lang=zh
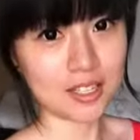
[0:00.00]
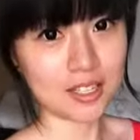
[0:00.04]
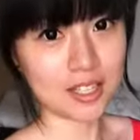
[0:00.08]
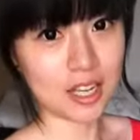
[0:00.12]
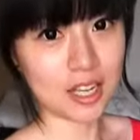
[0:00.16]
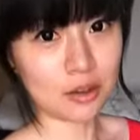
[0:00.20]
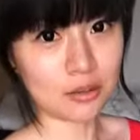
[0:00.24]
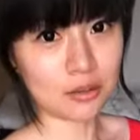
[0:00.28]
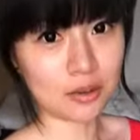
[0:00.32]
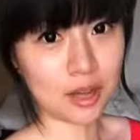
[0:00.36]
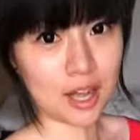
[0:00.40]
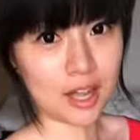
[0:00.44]

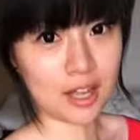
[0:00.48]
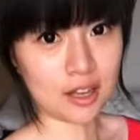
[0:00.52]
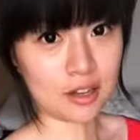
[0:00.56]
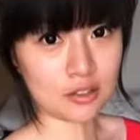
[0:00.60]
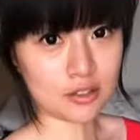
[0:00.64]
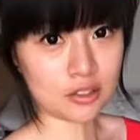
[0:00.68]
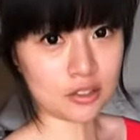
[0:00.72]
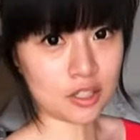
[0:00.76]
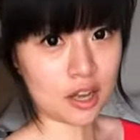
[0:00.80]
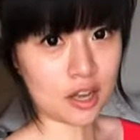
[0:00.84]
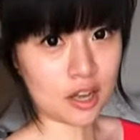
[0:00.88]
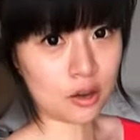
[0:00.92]
下午还
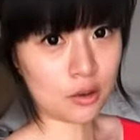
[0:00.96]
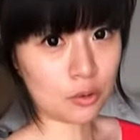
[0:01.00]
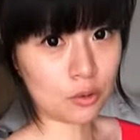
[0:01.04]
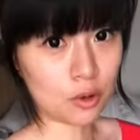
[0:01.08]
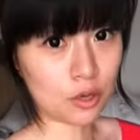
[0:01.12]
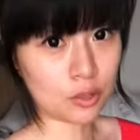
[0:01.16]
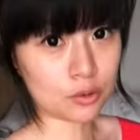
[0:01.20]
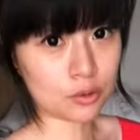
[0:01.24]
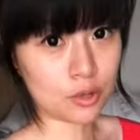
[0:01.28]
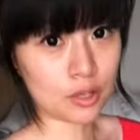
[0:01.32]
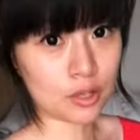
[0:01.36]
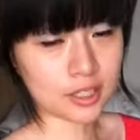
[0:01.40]
要上
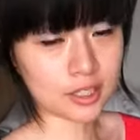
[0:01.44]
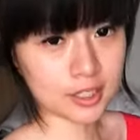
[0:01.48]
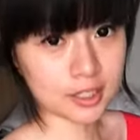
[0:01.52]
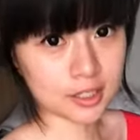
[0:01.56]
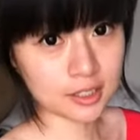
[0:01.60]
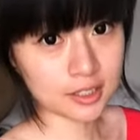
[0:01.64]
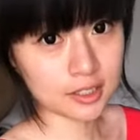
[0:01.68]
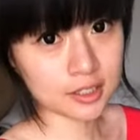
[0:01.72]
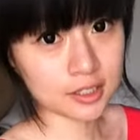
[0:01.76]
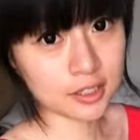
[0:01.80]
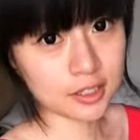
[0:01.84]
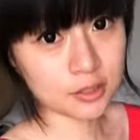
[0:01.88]
化妆
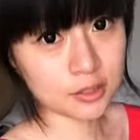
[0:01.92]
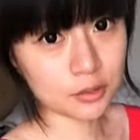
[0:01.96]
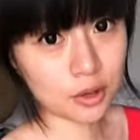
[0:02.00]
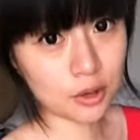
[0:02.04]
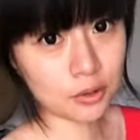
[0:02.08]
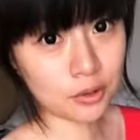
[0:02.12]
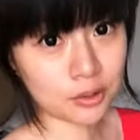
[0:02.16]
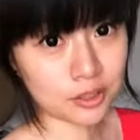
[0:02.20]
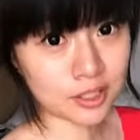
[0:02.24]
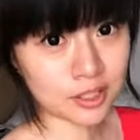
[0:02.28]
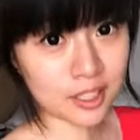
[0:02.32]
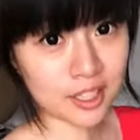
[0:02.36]
课，希
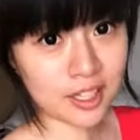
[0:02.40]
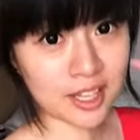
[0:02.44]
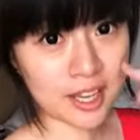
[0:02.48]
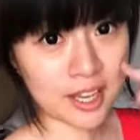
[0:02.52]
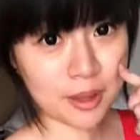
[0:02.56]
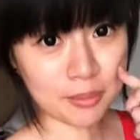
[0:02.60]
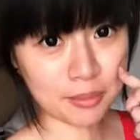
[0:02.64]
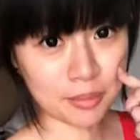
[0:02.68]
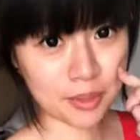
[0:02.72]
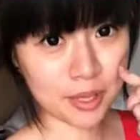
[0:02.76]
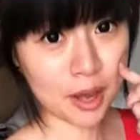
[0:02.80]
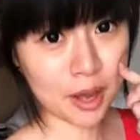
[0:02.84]
望我的
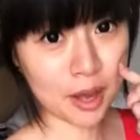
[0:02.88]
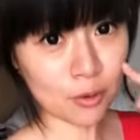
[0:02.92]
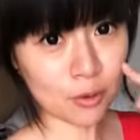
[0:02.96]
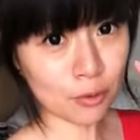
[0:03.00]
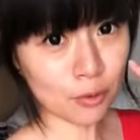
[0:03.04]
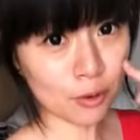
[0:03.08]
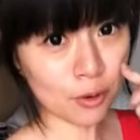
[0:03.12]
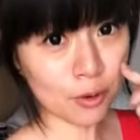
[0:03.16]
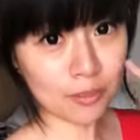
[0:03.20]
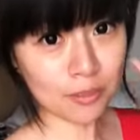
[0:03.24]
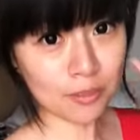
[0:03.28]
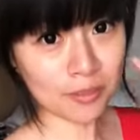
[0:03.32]
脸不要
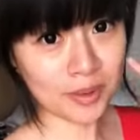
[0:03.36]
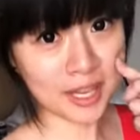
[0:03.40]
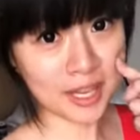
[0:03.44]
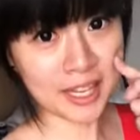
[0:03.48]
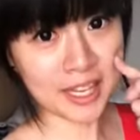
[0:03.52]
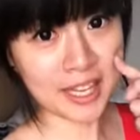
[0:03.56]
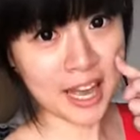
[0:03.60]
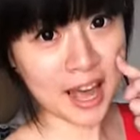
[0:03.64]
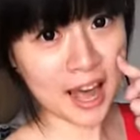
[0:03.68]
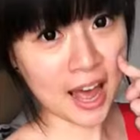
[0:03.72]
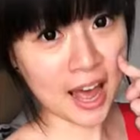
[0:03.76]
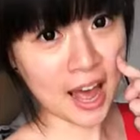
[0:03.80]
过
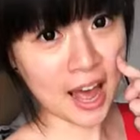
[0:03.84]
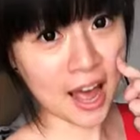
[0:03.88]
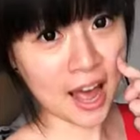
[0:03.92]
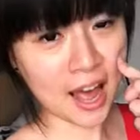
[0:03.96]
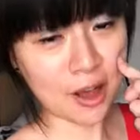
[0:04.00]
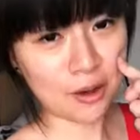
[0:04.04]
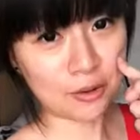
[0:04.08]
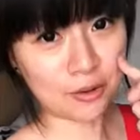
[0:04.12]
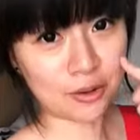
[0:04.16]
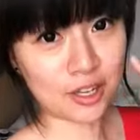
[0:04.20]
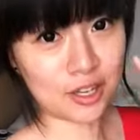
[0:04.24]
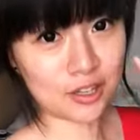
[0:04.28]
敏呀！
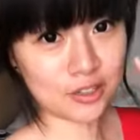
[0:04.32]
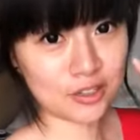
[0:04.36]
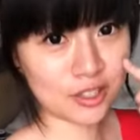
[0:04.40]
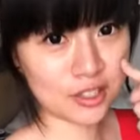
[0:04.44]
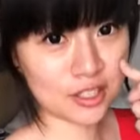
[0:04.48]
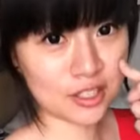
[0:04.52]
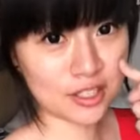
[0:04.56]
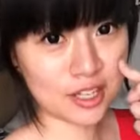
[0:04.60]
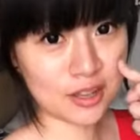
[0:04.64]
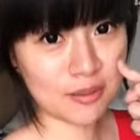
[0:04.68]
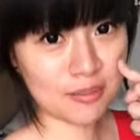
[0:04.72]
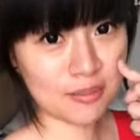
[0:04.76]
我要
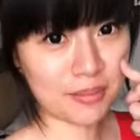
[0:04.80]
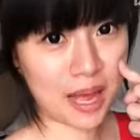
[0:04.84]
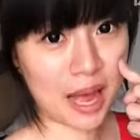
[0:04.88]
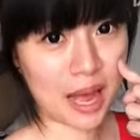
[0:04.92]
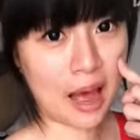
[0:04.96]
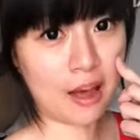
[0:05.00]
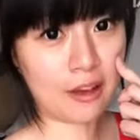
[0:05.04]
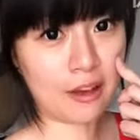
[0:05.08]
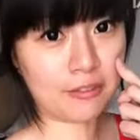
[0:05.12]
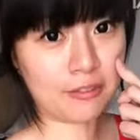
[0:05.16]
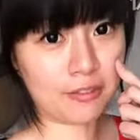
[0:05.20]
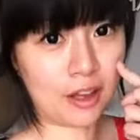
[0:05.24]
事先
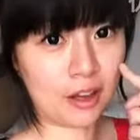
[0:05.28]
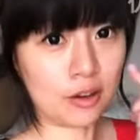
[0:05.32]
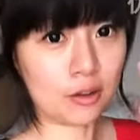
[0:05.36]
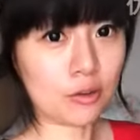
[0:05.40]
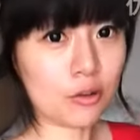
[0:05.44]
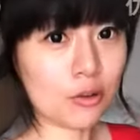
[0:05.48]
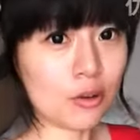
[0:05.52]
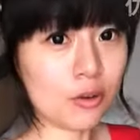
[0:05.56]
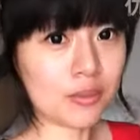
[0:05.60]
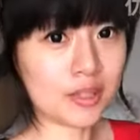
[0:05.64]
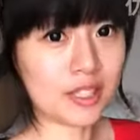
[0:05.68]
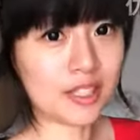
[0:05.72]
把
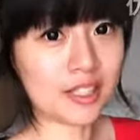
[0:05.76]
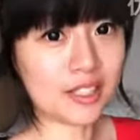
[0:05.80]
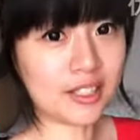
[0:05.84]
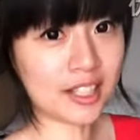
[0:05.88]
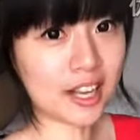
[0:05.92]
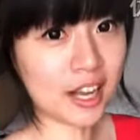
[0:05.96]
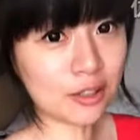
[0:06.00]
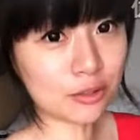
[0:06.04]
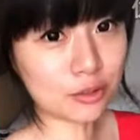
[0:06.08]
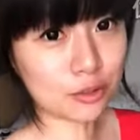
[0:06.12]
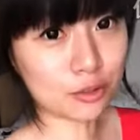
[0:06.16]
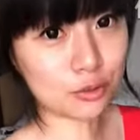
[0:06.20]
防过敏的
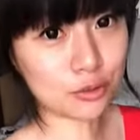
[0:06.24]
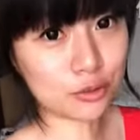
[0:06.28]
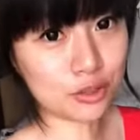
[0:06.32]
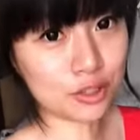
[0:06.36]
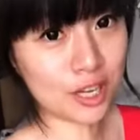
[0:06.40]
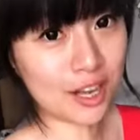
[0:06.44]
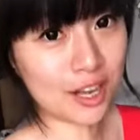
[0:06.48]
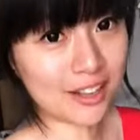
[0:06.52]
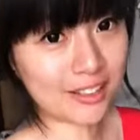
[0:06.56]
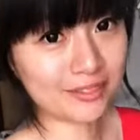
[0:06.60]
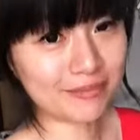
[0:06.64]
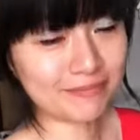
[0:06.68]
药涂
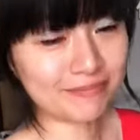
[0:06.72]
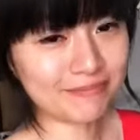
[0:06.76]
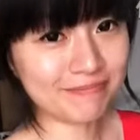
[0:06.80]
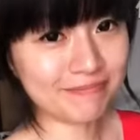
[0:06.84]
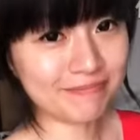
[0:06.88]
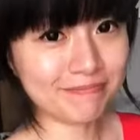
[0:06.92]
上。